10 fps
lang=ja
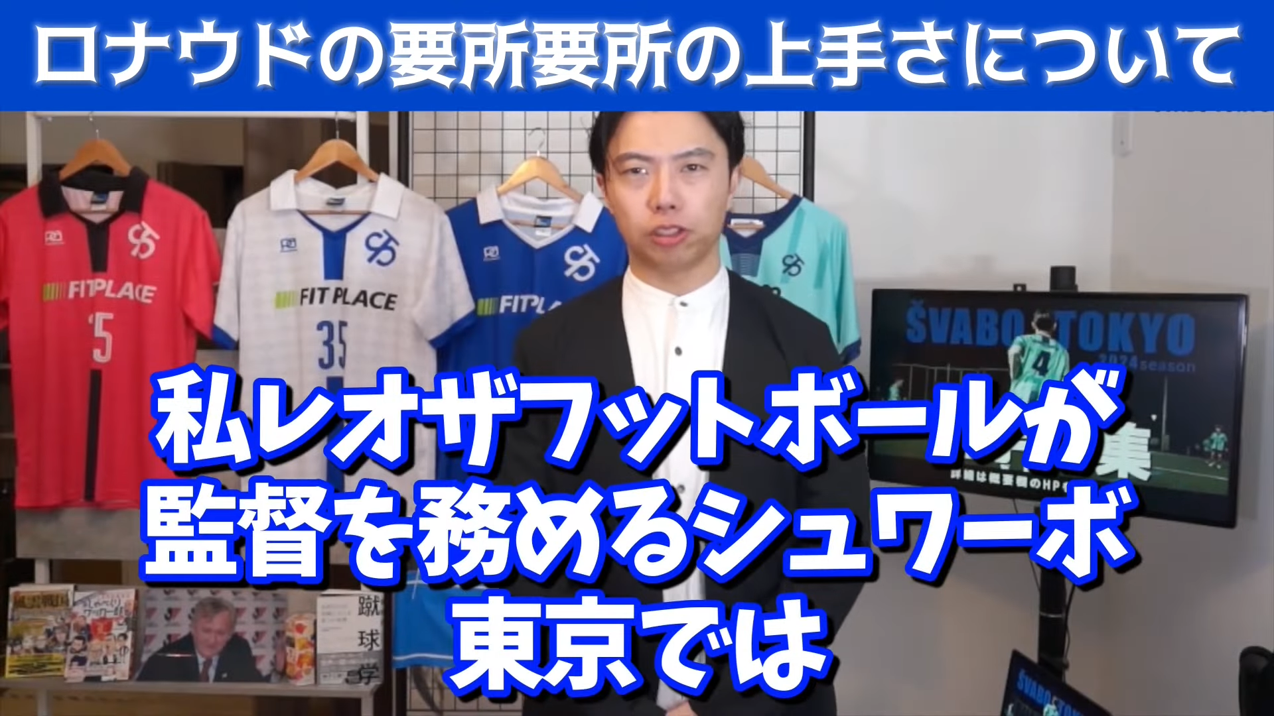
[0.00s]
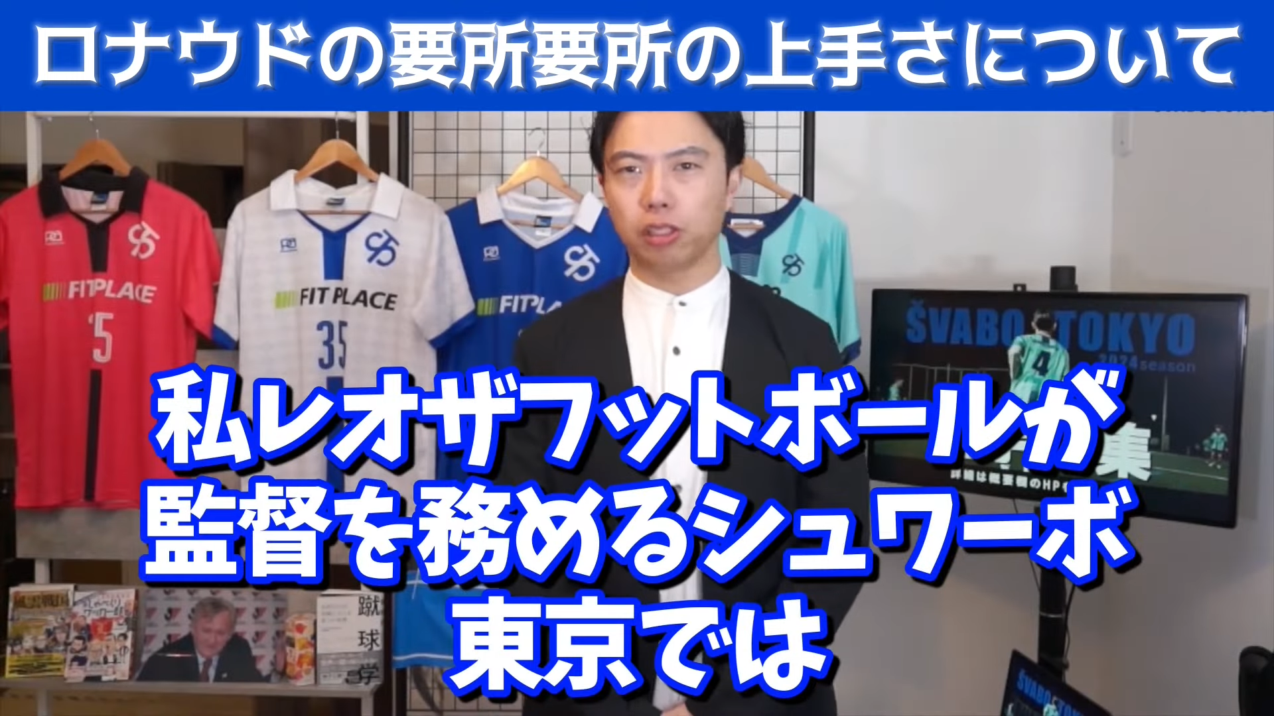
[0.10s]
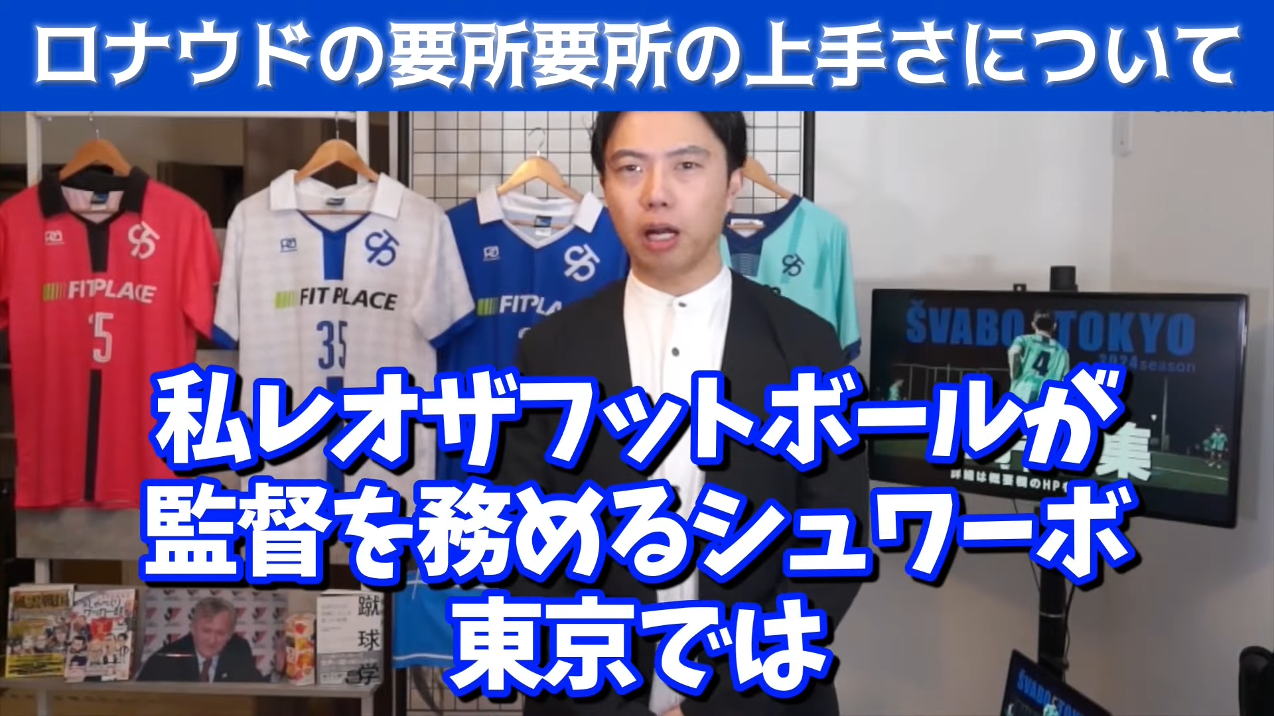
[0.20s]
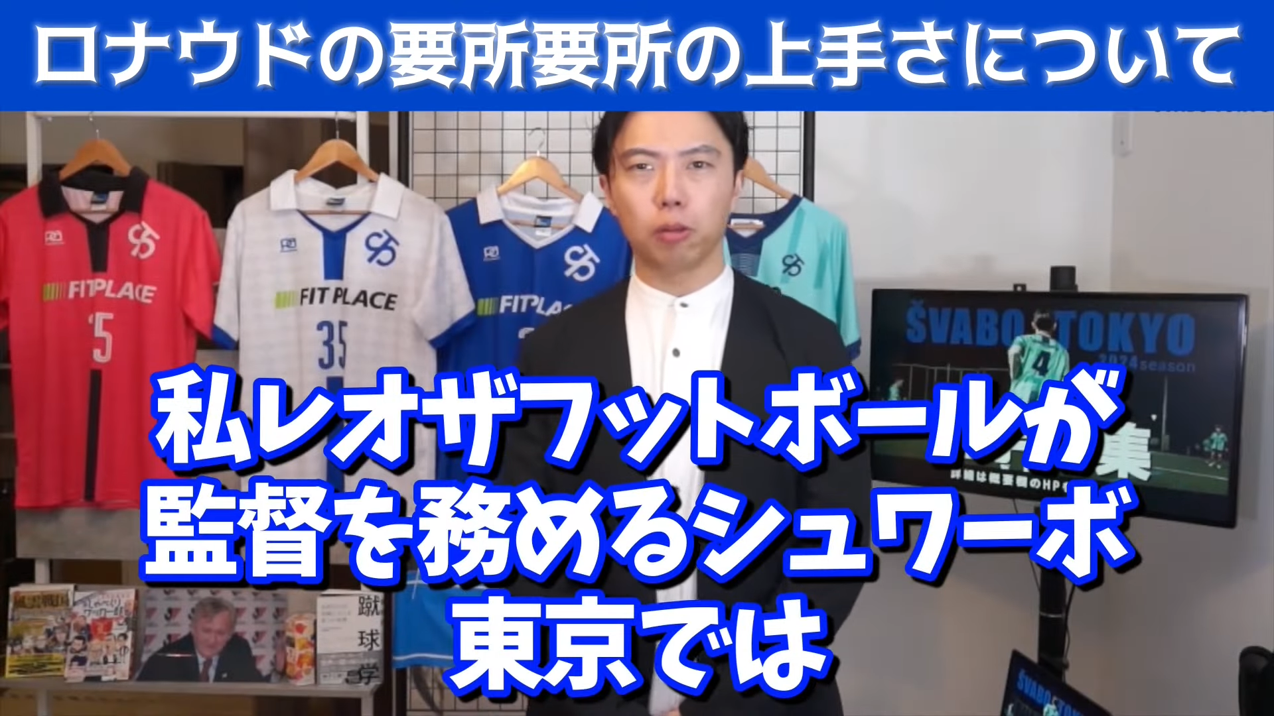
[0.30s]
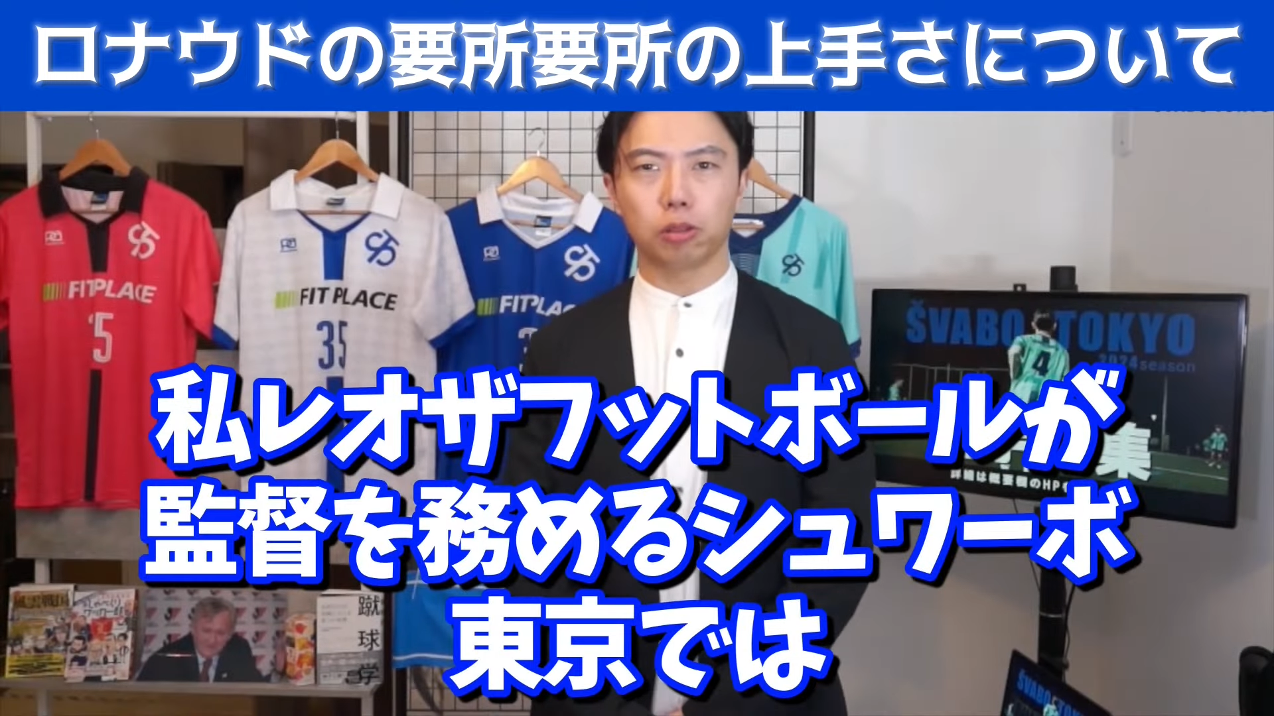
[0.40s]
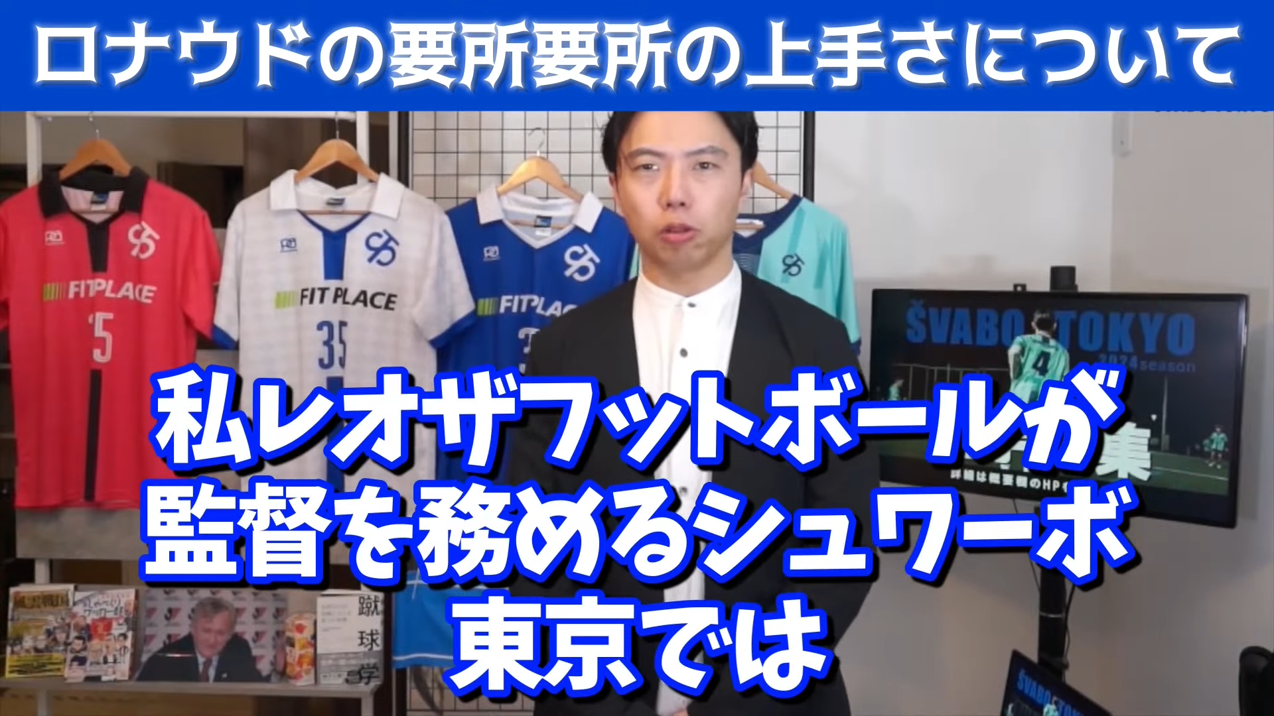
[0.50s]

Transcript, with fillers: シュアーボ